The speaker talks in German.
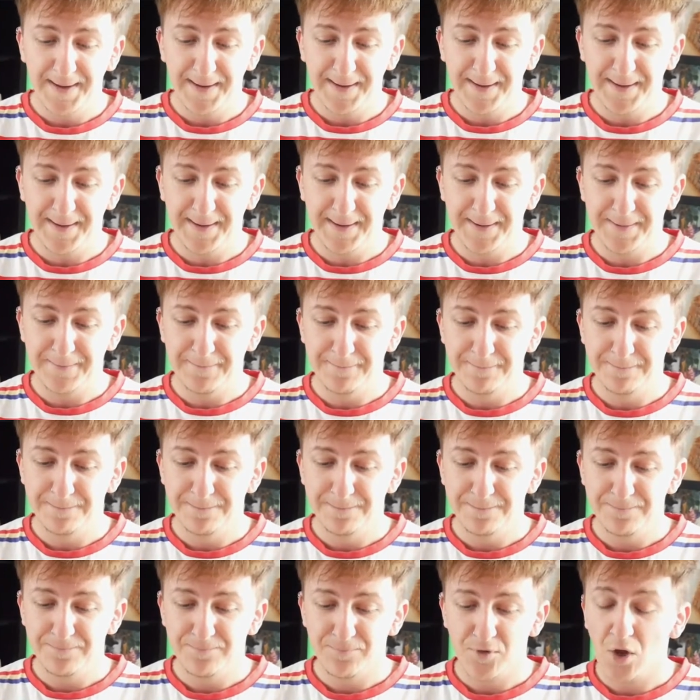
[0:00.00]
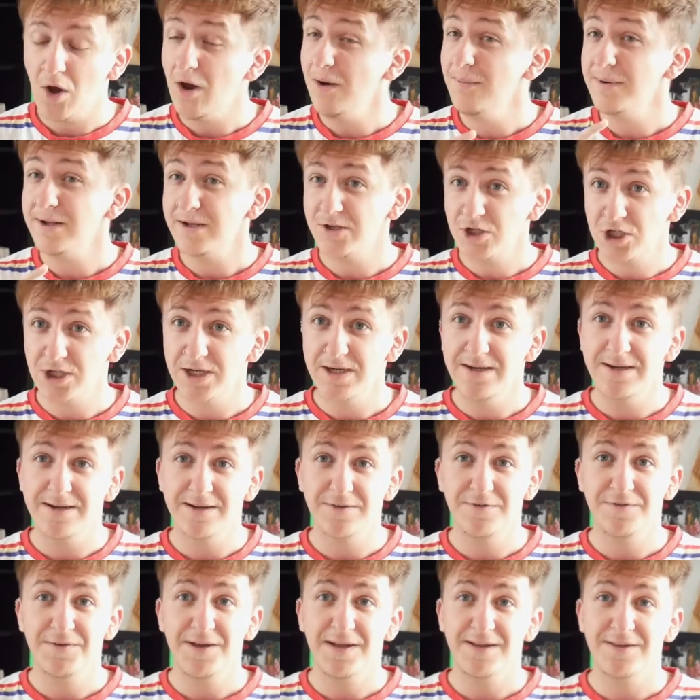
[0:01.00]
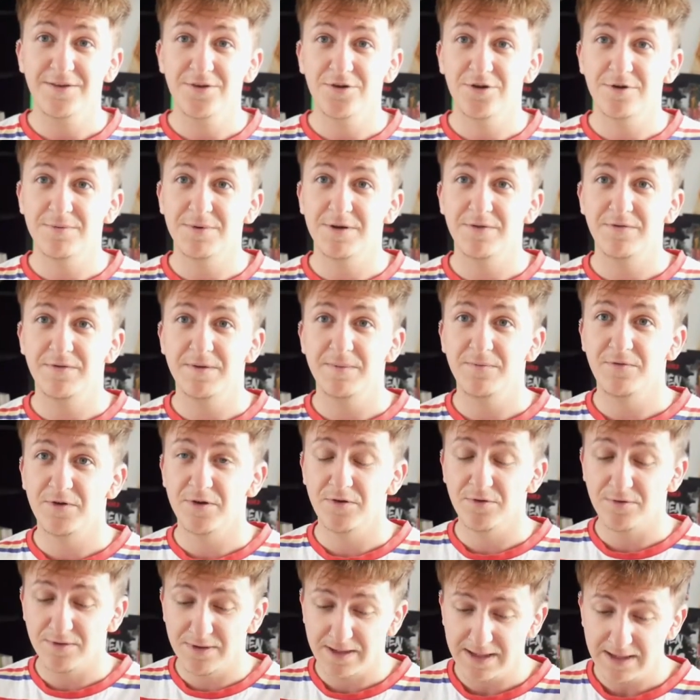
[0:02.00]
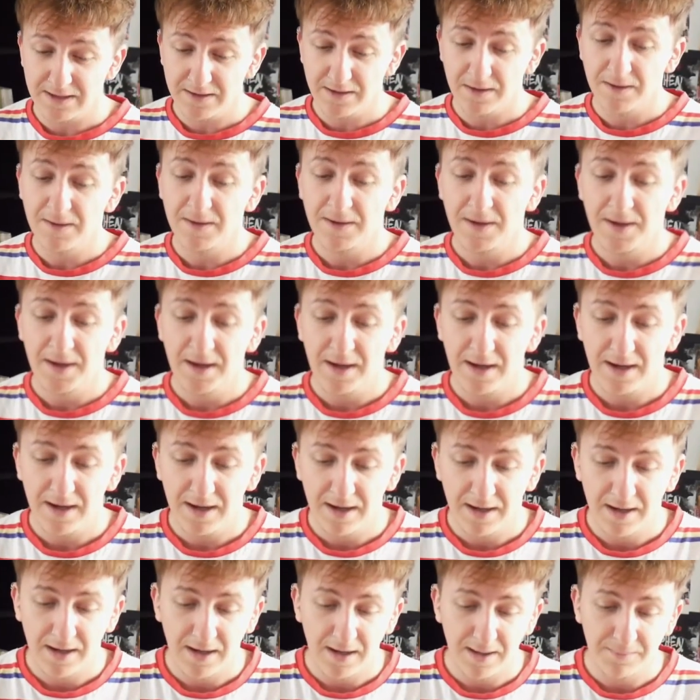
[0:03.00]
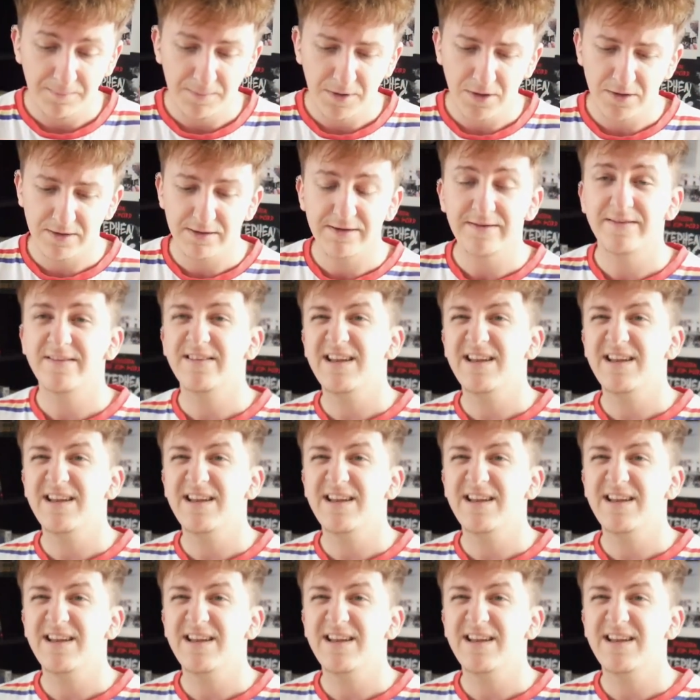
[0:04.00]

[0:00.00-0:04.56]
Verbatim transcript: Ähm, aber stille Gefährten habe ich auf jeden Fall noch nicht. Äh, mir hat das